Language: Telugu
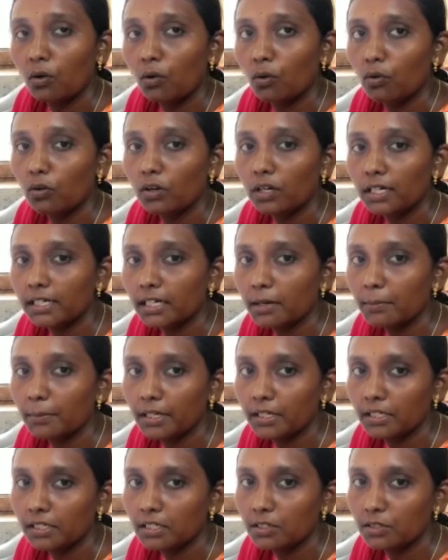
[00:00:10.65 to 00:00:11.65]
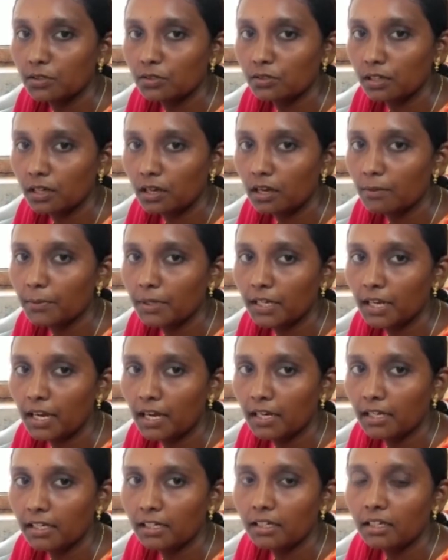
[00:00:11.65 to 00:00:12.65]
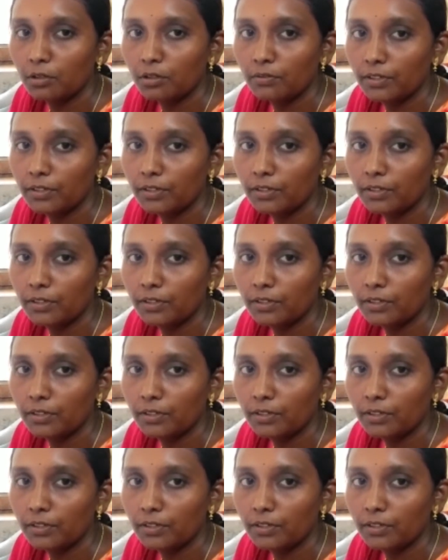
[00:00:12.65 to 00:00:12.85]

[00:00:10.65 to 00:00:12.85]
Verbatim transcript: హోంగార్డ్గా పనిచేస్తున్న ఆమె డాడీ